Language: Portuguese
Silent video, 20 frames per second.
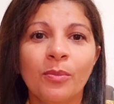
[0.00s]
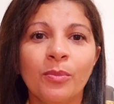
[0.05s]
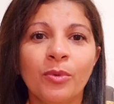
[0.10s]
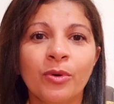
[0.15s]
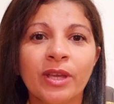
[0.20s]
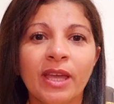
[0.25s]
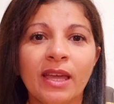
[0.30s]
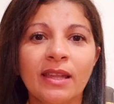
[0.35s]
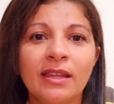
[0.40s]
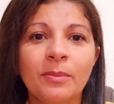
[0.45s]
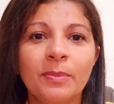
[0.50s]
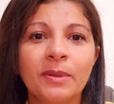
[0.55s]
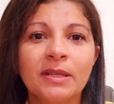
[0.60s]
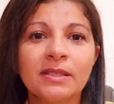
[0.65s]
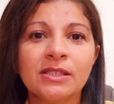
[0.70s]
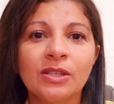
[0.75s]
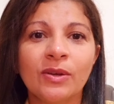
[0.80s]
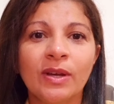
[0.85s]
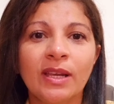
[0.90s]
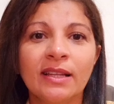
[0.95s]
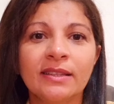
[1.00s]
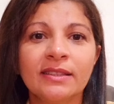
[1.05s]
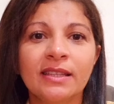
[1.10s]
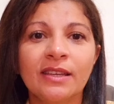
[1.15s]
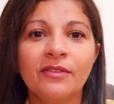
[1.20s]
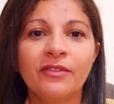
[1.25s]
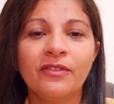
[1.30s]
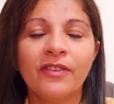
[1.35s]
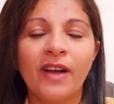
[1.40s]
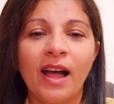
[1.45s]
porque a depressão ela
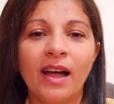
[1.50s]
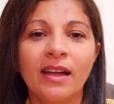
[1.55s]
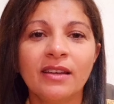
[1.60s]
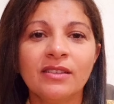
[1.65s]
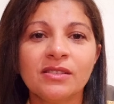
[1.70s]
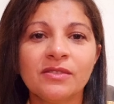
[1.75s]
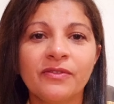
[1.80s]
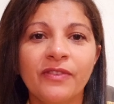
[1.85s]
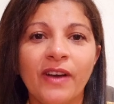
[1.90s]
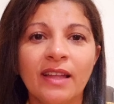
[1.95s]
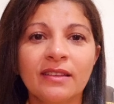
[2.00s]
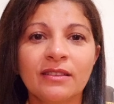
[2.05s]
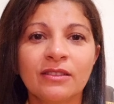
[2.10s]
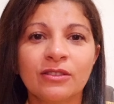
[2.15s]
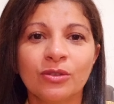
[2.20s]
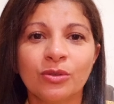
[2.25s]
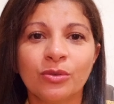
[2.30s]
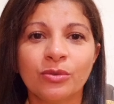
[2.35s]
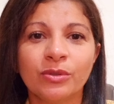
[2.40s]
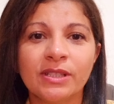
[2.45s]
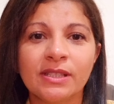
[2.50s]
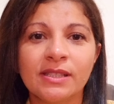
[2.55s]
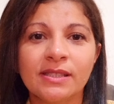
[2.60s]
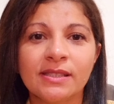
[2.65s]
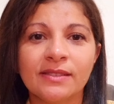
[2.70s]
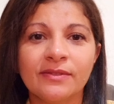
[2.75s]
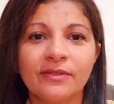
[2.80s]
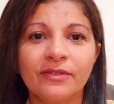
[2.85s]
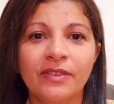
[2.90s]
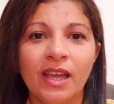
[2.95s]
tem vários
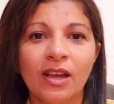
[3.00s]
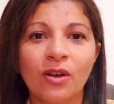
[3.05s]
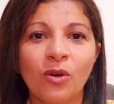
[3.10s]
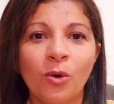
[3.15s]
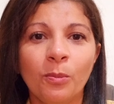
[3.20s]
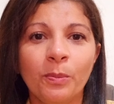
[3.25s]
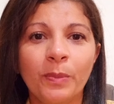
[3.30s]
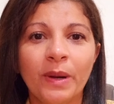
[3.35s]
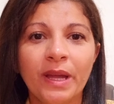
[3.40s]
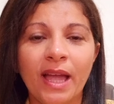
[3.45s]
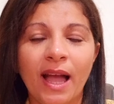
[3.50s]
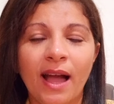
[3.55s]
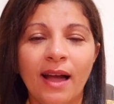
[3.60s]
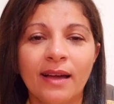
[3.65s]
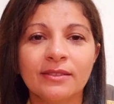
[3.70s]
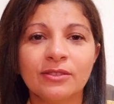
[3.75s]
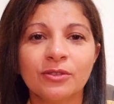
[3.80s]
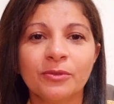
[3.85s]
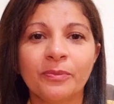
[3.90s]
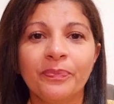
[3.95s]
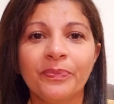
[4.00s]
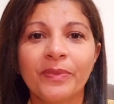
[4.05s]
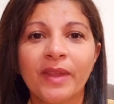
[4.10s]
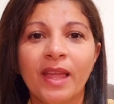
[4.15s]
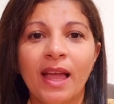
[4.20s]
fatores, vem acompanhado